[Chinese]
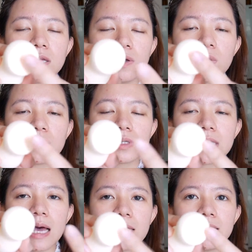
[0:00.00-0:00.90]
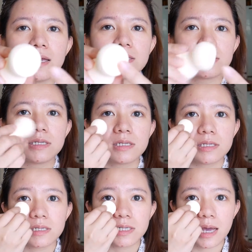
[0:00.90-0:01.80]
用在眼
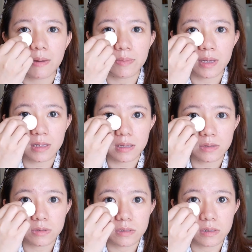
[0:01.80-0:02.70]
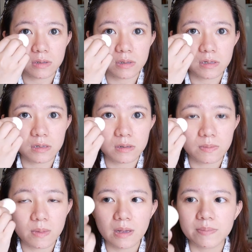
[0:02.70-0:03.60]
睛下面，就是
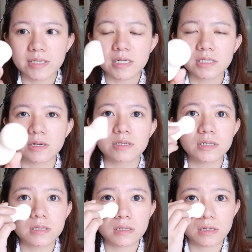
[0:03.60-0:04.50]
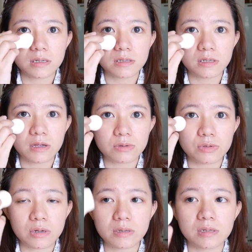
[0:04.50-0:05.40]
比较小细节的上
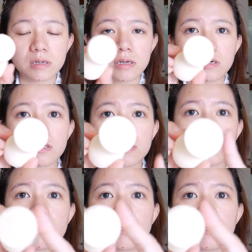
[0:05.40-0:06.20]
妆的一个